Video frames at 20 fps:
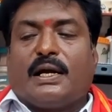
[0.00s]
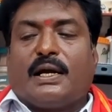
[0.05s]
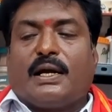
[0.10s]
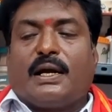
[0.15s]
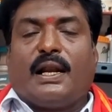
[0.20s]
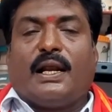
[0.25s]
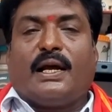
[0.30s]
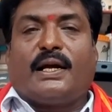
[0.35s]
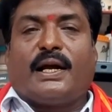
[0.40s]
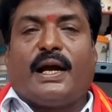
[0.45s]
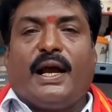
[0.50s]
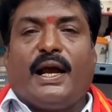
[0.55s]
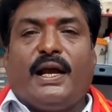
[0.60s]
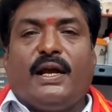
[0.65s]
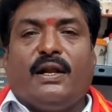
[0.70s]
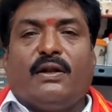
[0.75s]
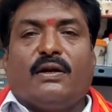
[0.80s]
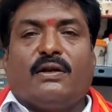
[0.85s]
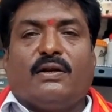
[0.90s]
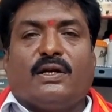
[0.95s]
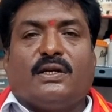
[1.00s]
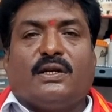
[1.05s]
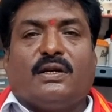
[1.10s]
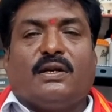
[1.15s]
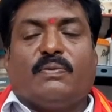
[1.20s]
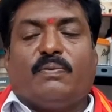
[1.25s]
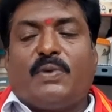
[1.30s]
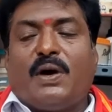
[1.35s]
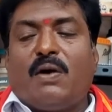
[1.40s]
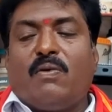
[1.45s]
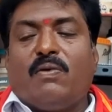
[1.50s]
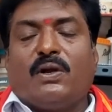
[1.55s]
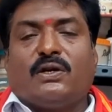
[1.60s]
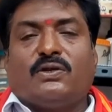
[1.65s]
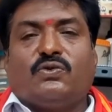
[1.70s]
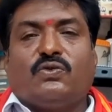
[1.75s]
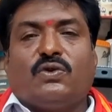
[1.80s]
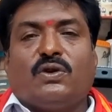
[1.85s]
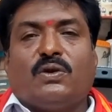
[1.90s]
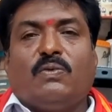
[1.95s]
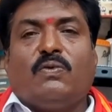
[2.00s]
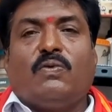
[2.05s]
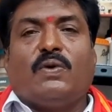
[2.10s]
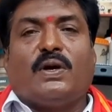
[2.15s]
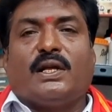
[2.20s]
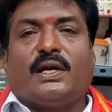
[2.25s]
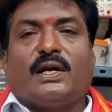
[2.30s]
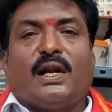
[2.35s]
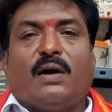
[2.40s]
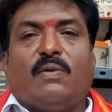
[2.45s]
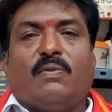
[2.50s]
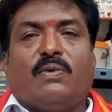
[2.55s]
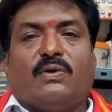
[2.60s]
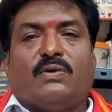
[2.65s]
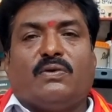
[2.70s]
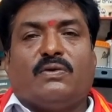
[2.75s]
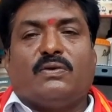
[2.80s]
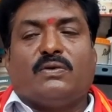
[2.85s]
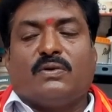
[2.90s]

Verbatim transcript: కరక్కాయలు మామూలుగా సూర్ణము వంద గ్రాములు